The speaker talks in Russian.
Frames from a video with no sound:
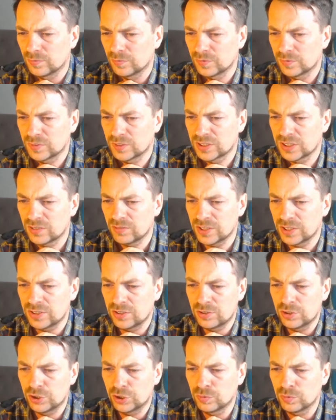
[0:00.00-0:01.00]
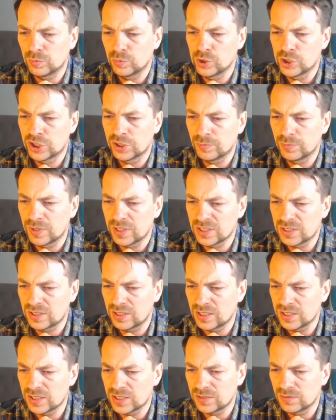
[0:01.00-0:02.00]
захватить еще больше
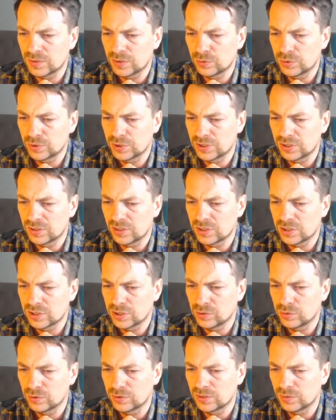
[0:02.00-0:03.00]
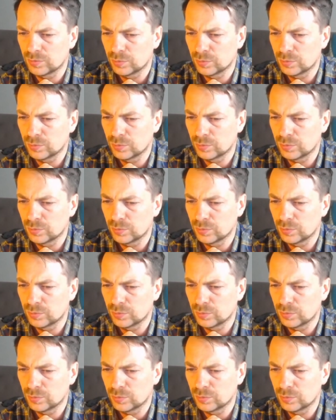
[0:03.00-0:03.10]
пространства, то есть этот слон,